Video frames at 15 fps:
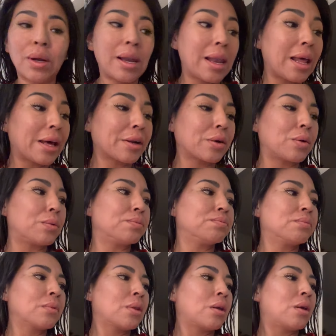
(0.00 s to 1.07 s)
largo.
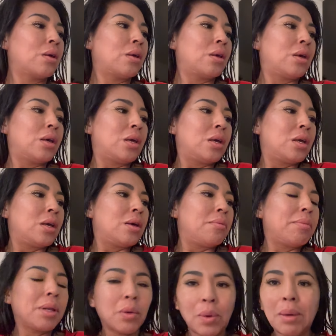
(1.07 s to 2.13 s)

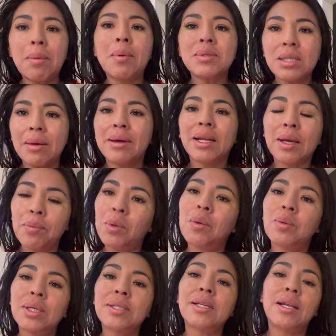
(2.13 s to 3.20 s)
Pero igual vamos a ver qué
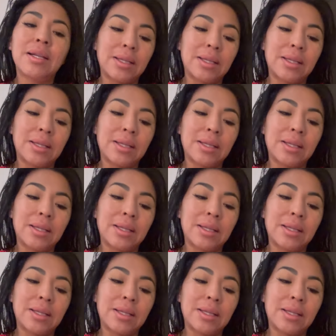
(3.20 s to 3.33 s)
podemos hacer el